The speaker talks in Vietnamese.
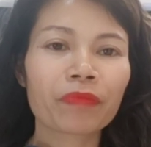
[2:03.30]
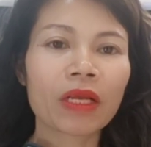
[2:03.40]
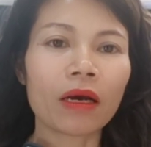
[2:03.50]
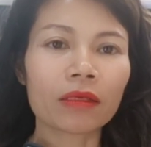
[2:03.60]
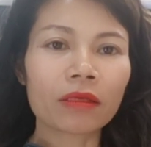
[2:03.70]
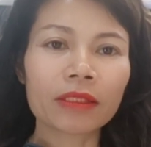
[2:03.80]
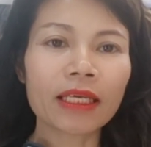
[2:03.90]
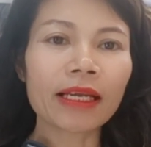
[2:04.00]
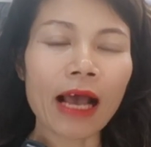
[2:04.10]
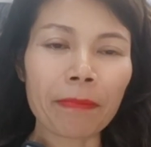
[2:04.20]
uh, thời
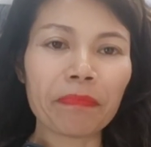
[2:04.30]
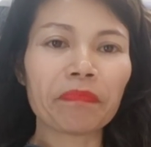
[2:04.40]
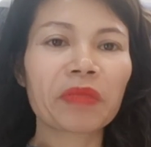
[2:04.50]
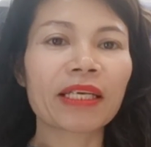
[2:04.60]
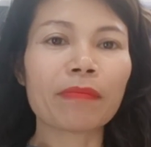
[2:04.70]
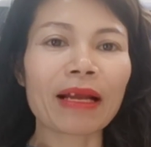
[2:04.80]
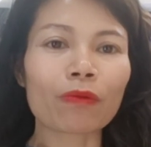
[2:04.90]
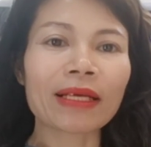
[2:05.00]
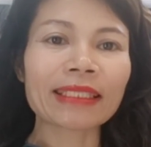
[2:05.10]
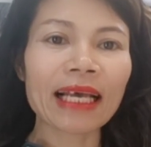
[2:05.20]
tiết ẩm thì các bạn
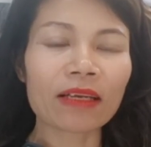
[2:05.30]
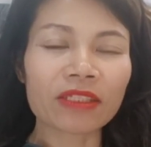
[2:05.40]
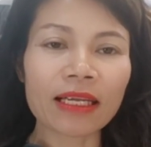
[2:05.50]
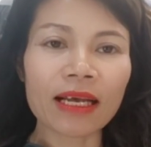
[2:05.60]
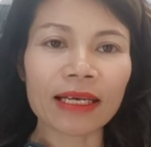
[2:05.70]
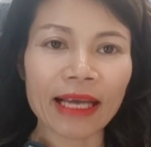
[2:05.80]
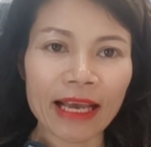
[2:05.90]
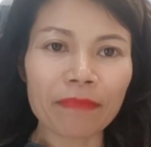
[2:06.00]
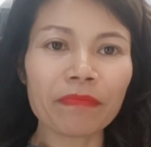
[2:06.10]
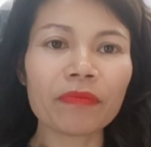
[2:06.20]
quan sát nó rất là
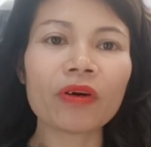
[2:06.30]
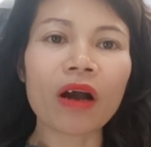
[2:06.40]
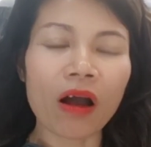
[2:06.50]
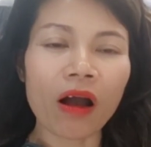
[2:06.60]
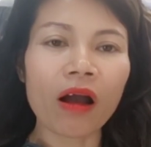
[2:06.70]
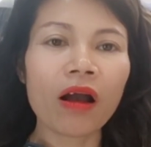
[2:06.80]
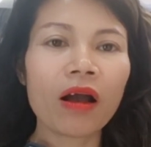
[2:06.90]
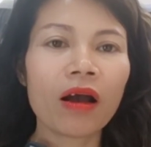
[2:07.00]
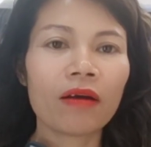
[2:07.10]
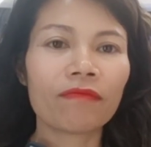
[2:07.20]
kém khó
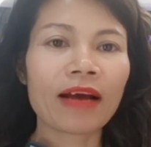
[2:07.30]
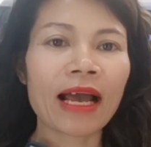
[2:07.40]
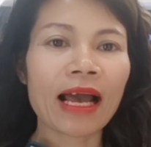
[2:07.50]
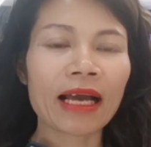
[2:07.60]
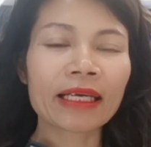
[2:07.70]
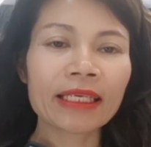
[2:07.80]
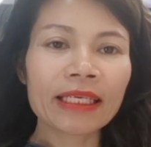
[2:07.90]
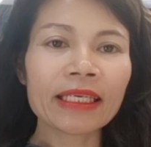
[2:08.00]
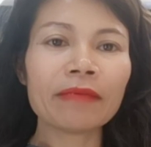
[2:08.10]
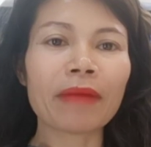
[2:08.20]
và
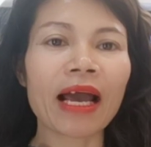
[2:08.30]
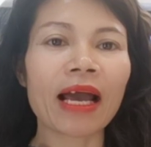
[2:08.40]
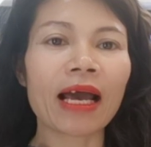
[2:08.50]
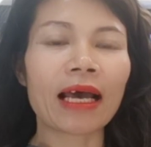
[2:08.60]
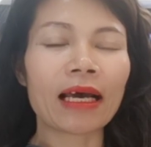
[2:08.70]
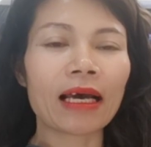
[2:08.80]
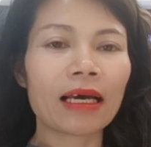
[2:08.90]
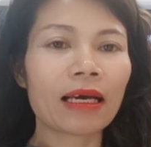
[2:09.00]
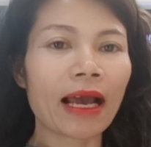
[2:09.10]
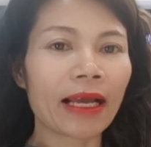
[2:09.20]
khi mà
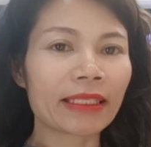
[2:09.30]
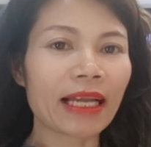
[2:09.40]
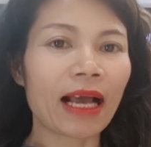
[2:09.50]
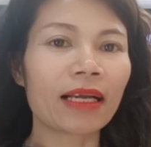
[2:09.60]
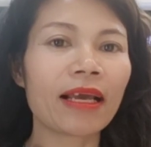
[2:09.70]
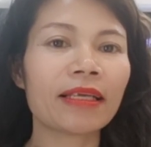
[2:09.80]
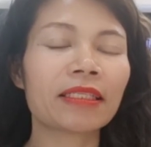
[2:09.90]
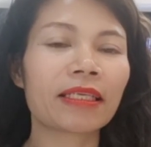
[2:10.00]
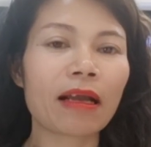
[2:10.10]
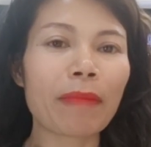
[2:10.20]
ánh nắng lên
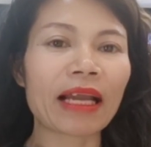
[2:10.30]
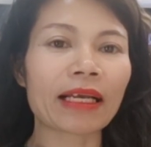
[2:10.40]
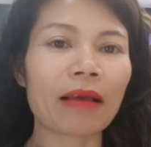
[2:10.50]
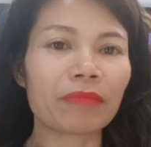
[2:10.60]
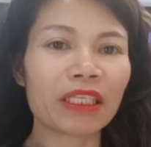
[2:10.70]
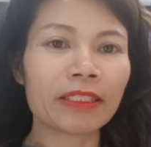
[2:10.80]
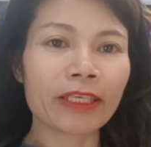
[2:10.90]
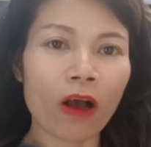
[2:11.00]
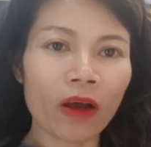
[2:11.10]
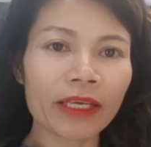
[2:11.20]
thì các bạn cảm thấy
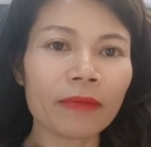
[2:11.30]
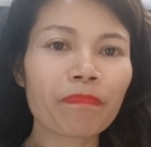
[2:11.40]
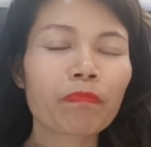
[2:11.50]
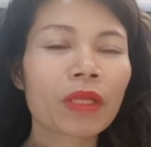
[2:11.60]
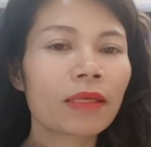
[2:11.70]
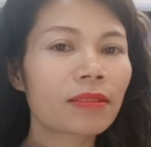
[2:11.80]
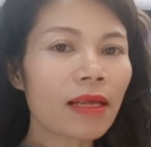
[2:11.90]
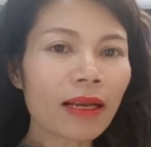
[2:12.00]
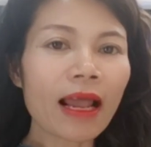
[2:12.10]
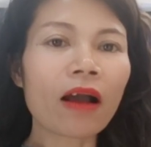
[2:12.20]
chói
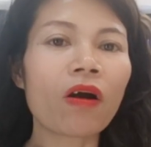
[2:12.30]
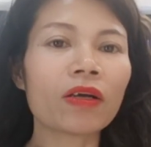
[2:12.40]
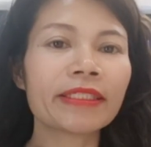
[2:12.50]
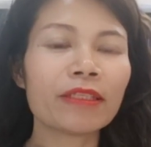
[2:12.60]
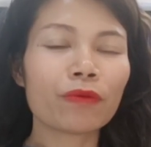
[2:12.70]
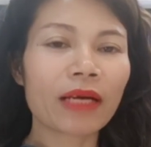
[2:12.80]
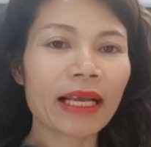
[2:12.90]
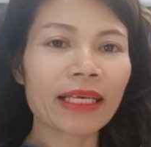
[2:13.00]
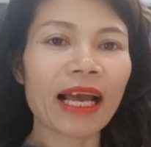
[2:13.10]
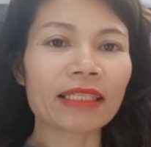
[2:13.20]
rất là khó chịu
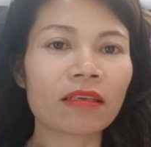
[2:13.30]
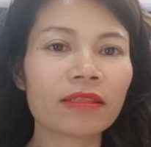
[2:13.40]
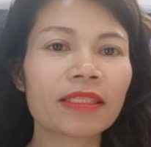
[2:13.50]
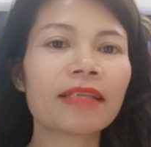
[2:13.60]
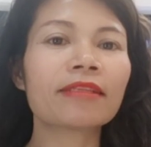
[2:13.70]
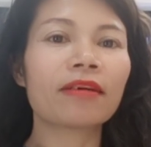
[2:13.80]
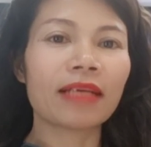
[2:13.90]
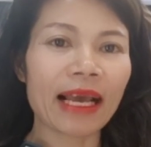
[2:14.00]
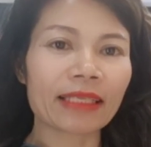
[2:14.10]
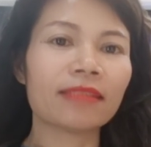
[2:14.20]
ngay cả thời tiết trời
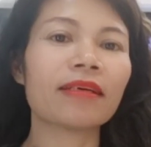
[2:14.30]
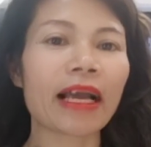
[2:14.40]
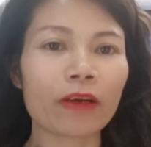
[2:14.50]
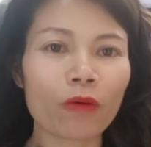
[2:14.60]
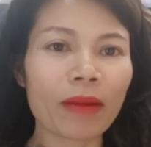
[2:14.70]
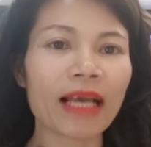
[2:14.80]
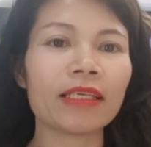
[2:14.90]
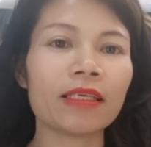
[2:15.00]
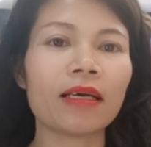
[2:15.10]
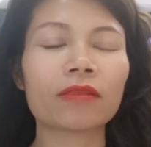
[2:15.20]
lạnh như ngày hôm
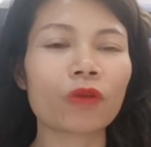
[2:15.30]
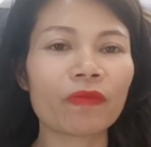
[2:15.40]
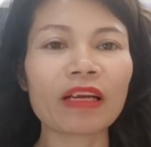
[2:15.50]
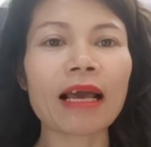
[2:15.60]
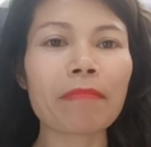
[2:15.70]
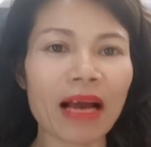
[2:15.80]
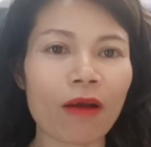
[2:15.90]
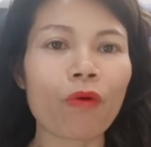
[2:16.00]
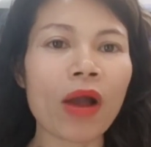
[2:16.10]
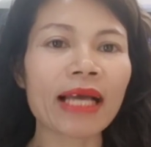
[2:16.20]
nay tôi vẫn đang mặc
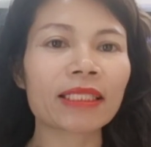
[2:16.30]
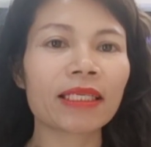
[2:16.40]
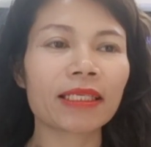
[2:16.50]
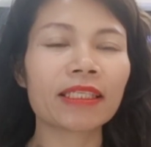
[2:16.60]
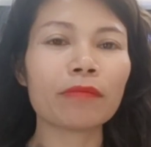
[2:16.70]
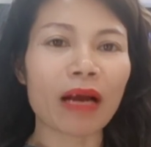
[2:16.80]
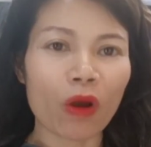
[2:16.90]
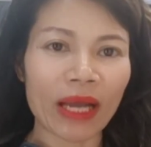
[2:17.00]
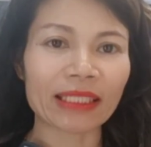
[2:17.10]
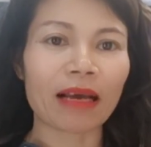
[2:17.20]
áo khoác thì khi mà
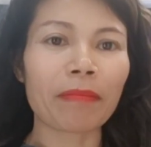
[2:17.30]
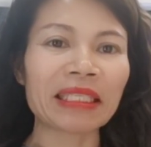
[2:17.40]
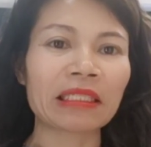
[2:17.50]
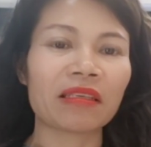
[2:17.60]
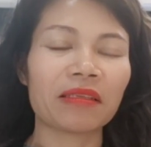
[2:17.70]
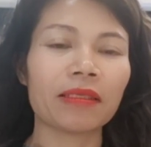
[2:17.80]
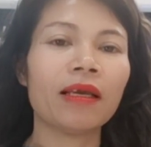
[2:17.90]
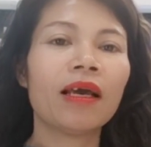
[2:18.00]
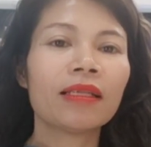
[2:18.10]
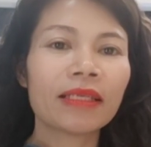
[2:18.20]
có ánh nắng mặt trời
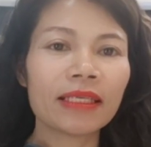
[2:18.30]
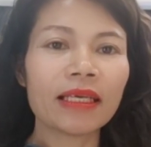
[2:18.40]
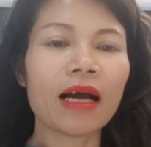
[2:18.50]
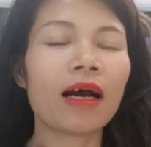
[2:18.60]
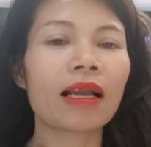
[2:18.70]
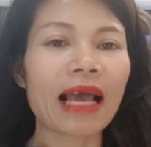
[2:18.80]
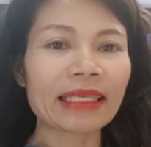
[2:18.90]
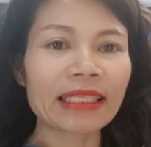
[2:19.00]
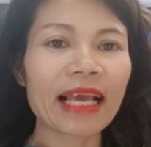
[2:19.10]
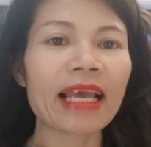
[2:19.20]
thì uh, lái
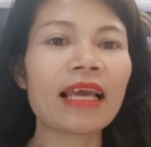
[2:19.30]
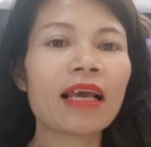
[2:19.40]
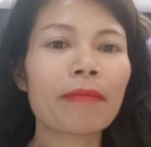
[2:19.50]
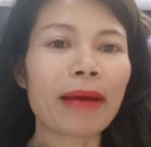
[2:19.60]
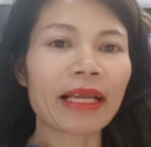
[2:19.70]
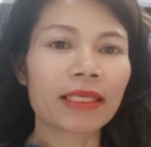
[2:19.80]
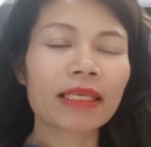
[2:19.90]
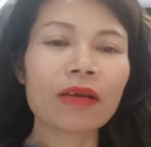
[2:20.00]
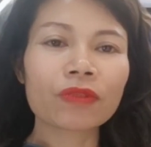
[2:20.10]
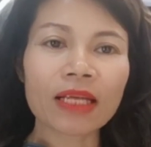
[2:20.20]
xe bạn
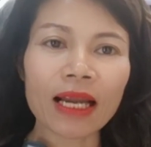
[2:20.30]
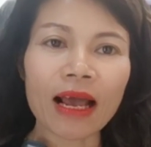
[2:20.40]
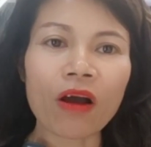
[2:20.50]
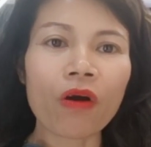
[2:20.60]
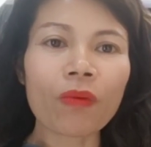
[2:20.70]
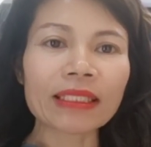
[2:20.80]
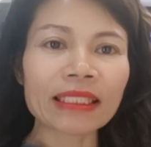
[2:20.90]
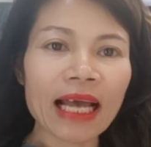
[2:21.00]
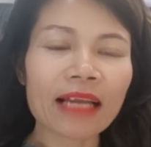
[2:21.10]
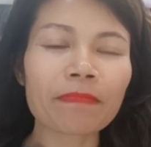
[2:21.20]
kêu rất là khó quan
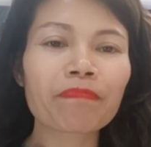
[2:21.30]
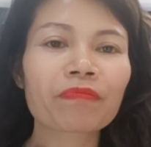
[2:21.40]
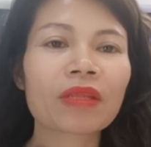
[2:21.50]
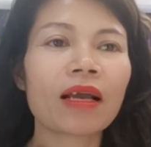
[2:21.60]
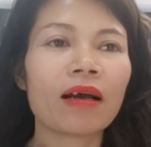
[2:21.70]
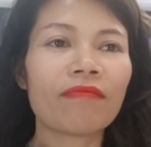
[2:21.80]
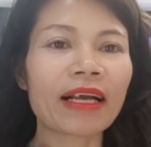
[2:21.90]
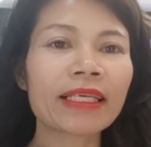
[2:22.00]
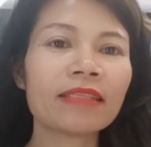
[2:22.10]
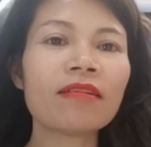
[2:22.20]
sát và
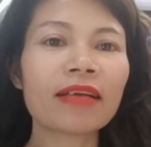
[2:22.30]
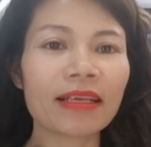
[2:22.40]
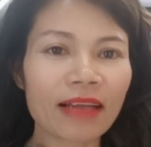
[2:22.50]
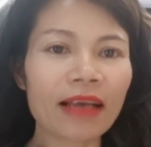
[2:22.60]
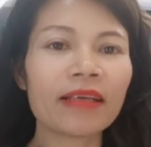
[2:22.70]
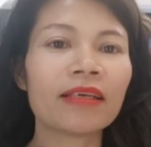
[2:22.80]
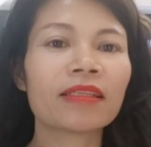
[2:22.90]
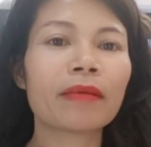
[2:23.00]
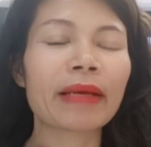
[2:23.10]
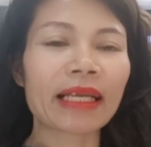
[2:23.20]
khi đưa đến đây
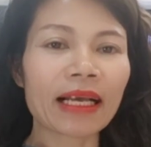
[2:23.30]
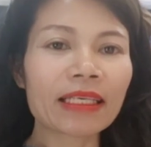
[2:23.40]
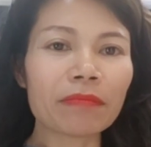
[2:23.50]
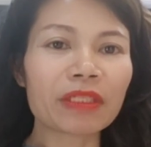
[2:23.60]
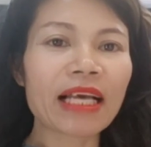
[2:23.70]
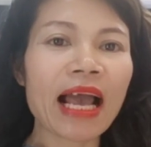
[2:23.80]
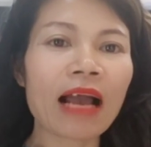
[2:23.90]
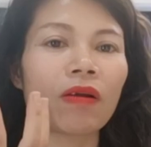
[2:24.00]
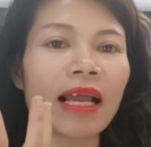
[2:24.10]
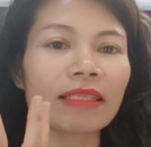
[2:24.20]
thì mình đã kiểm tra
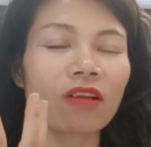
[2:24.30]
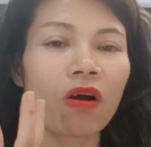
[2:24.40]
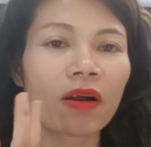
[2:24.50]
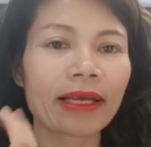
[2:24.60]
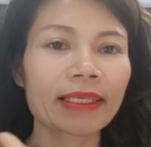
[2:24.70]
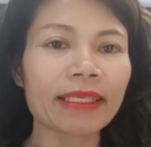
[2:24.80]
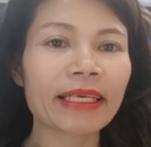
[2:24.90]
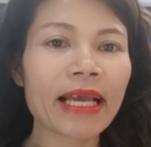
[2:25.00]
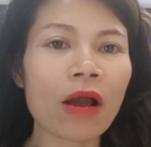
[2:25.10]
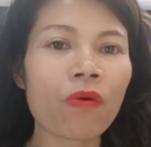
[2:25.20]
cũng là do cái
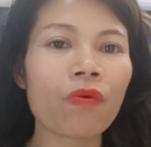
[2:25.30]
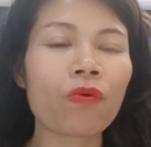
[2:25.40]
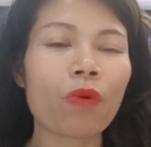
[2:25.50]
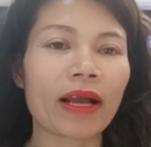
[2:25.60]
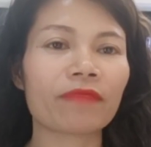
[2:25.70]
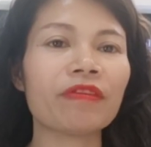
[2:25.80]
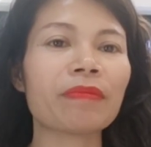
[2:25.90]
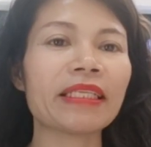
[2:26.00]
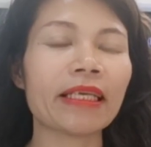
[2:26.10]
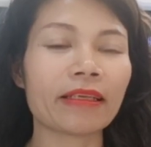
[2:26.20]
keo quả cái phim
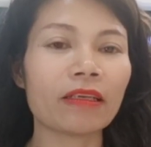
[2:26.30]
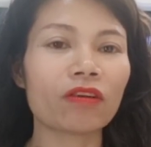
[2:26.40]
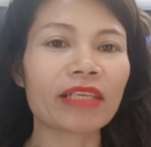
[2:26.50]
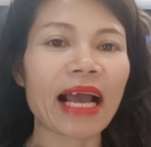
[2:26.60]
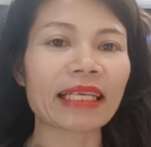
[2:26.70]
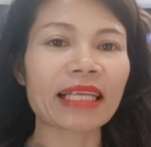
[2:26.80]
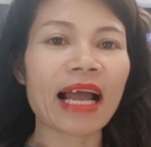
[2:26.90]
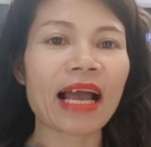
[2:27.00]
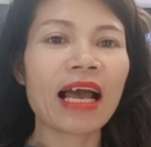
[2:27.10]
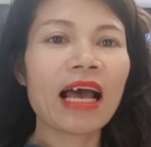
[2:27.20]
ghi nhận để nó nhả
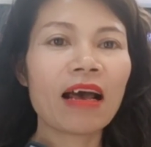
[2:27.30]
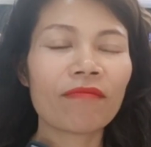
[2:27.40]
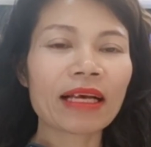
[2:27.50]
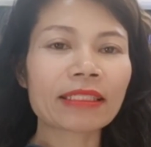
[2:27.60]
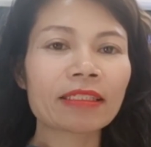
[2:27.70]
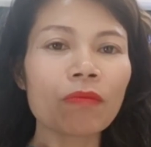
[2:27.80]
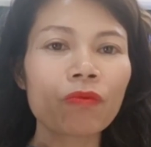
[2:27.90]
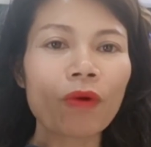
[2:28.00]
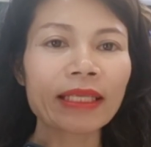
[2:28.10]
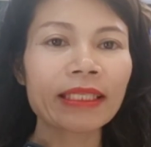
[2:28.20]
ra và trong
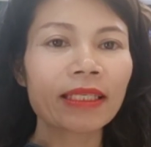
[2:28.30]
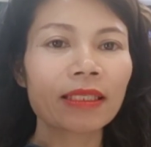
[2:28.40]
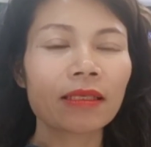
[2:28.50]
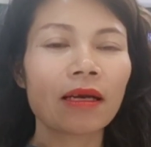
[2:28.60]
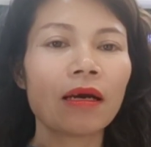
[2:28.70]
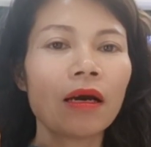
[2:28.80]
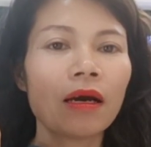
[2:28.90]
quá trình ờ,